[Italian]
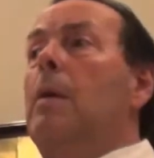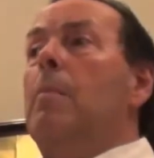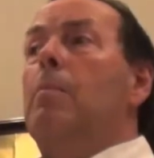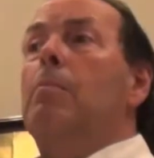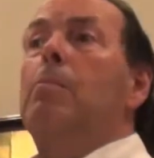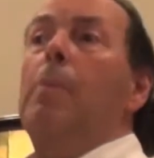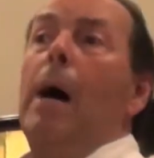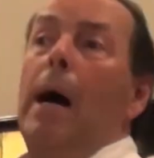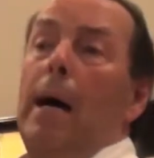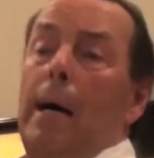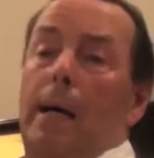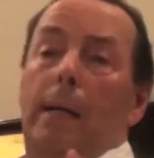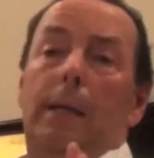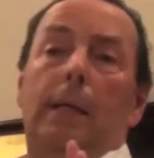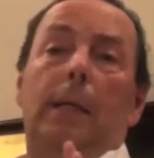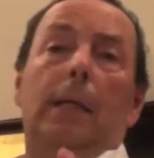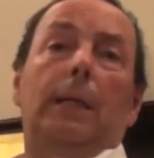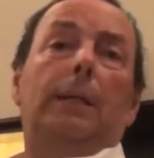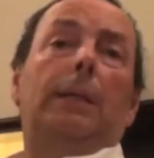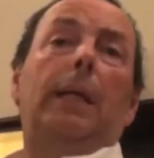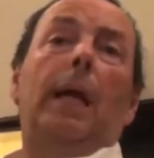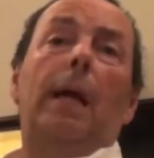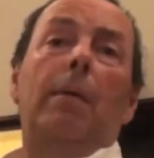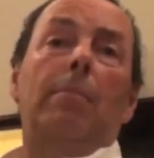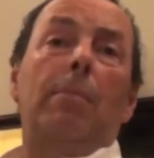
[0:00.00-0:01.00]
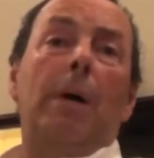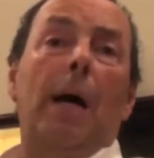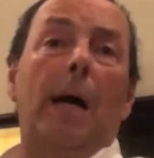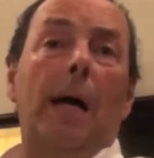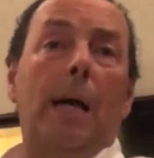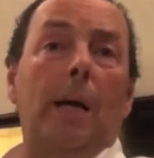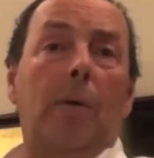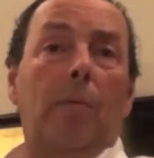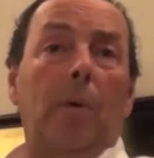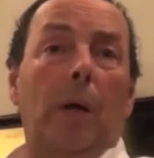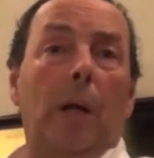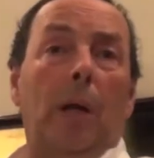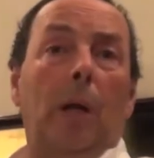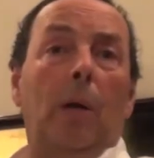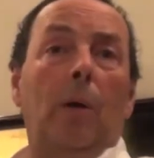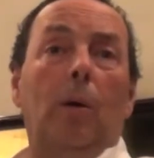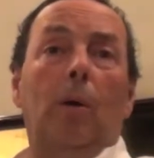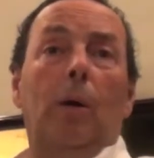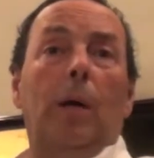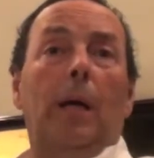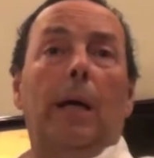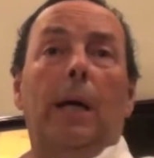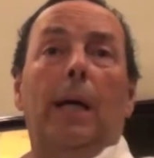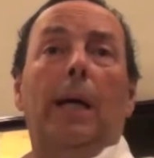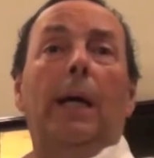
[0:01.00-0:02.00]
Ma il tema è
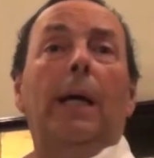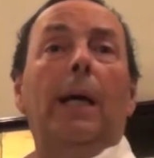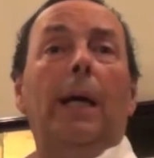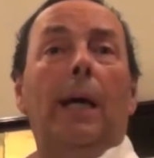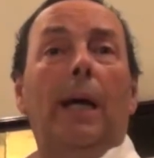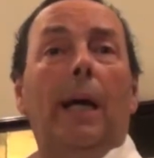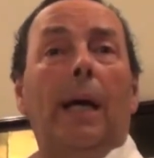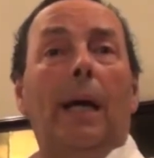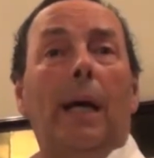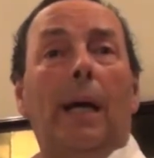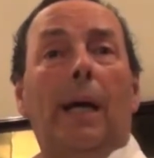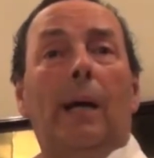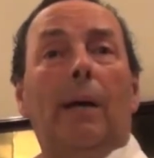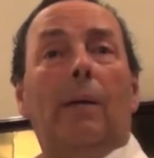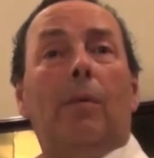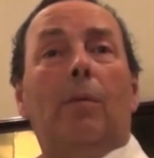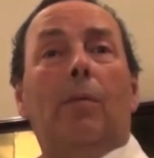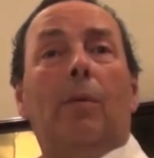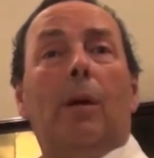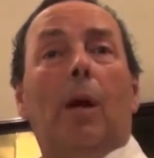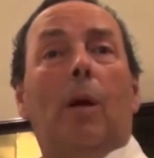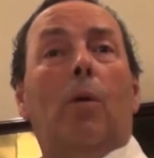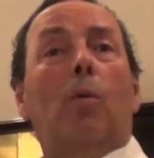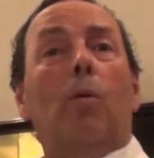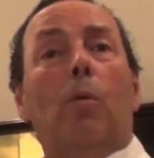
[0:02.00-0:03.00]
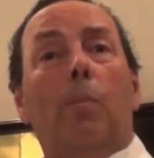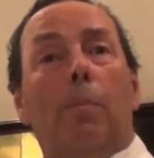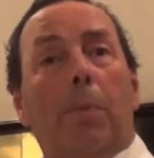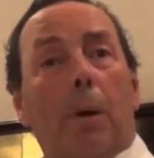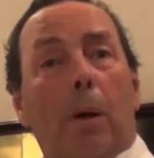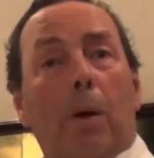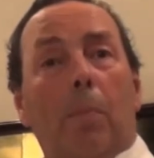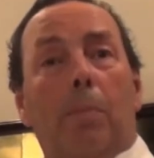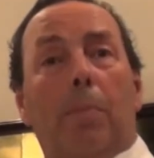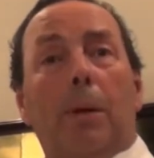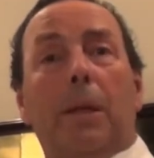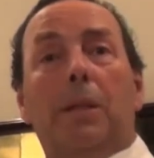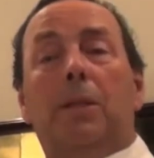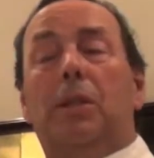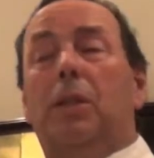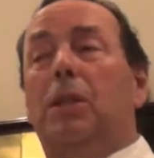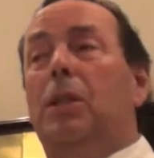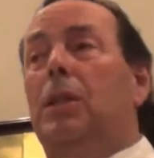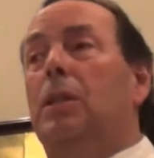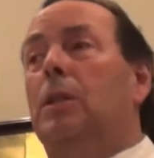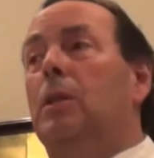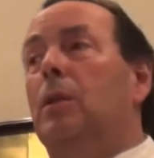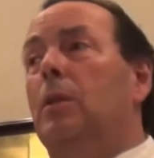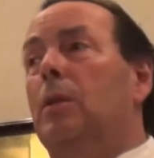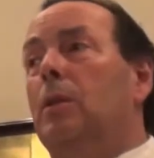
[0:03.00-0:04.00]
quello, è, è un recupero
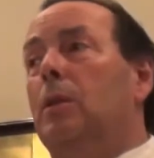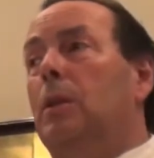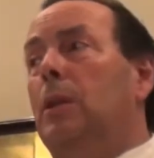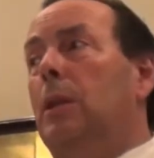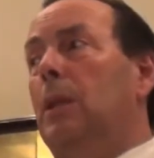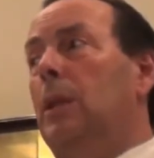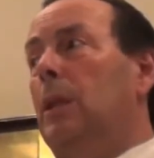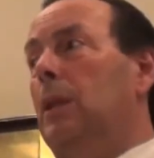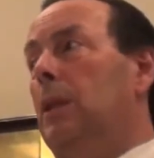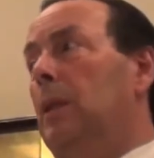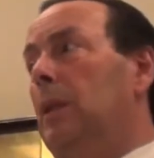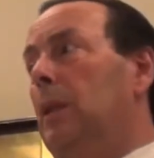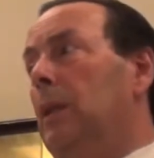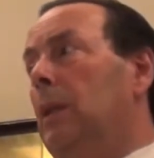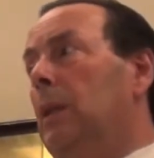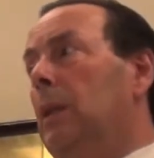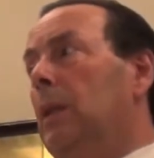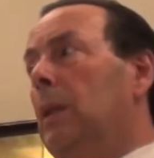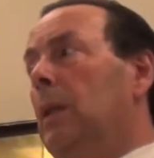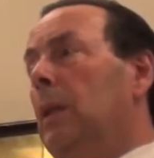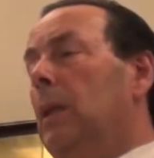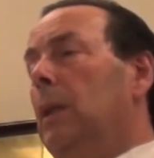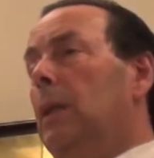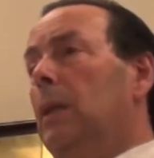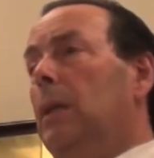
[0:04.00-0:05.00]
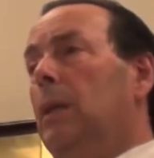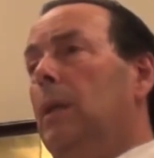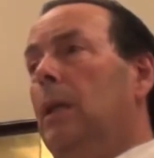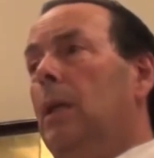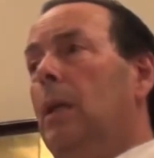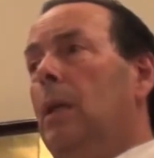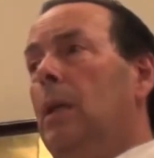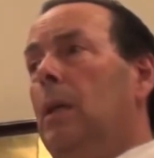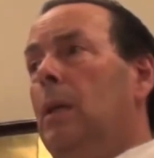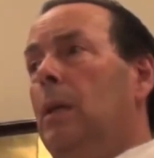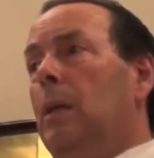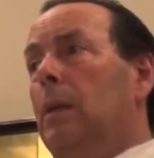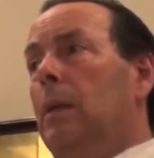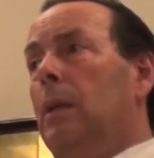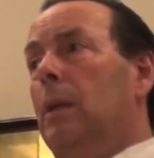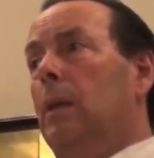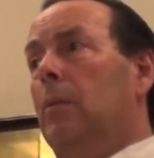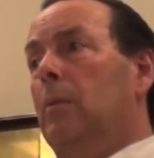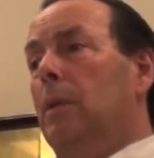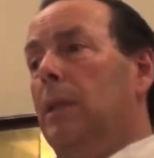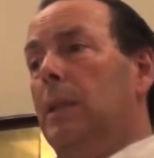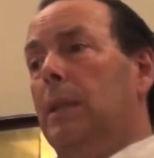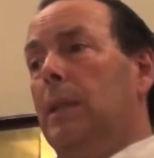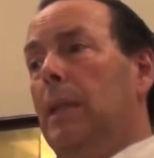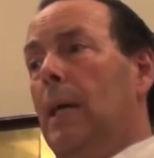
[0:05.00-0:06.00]
preciso di, di, di
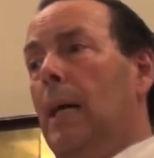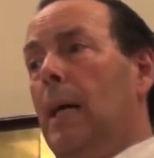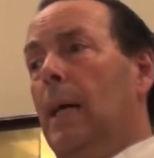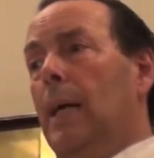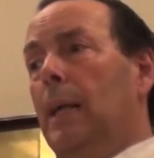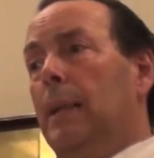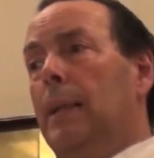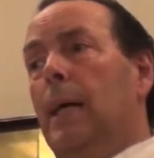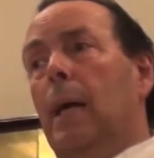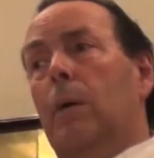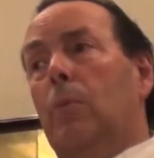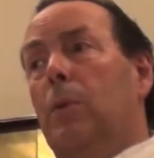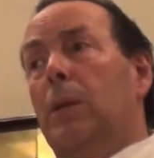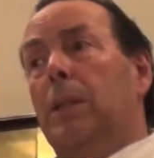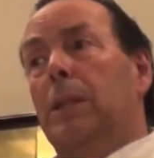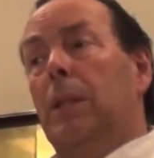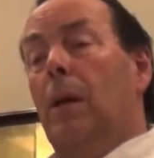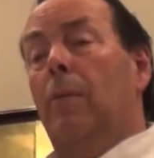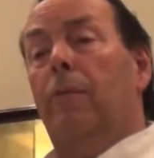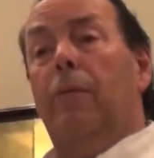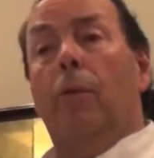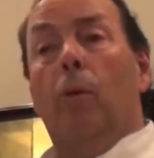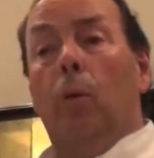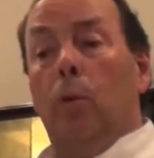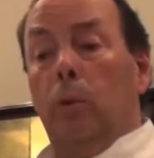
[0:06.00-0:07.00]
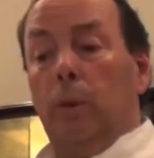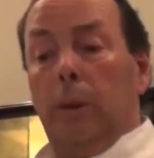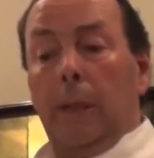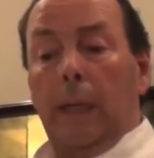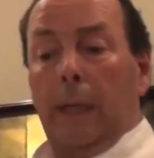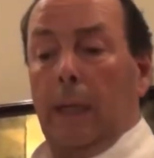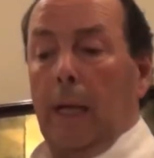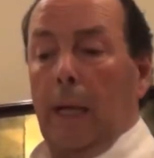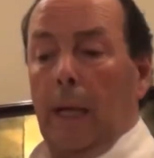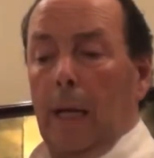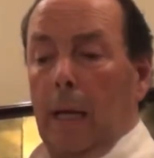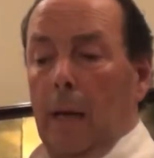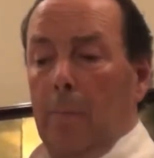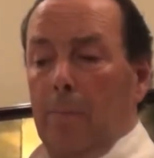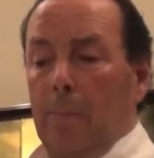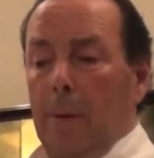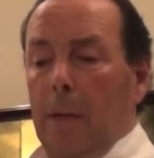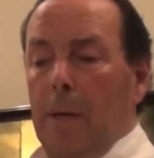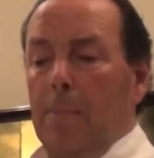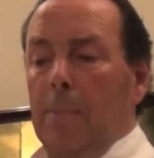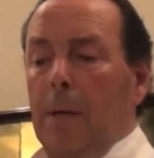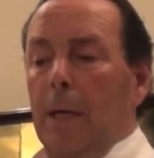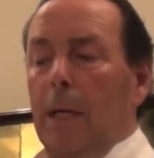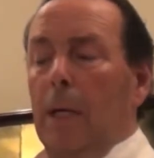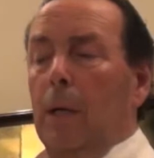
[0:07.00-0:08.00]
questa, da questa fonte che è la
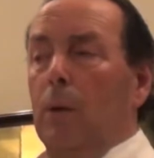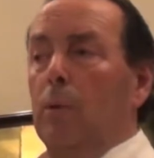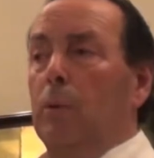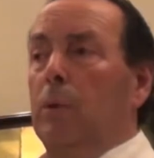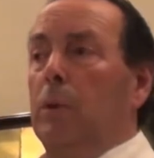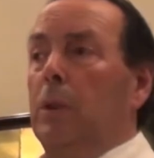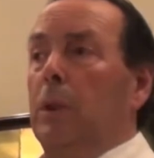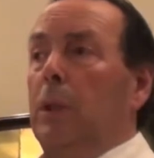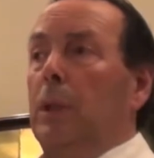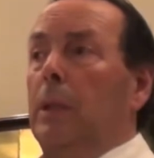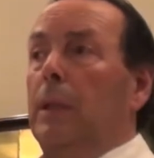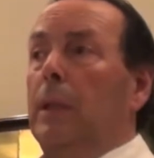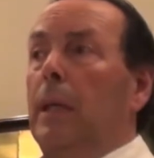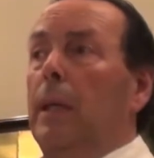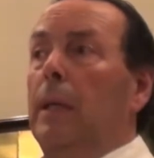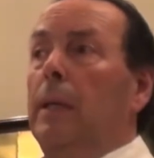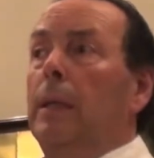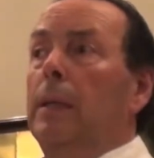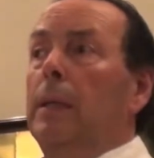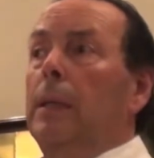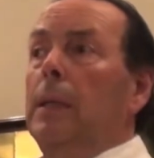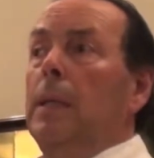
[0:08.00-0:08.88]
prima che lo cita.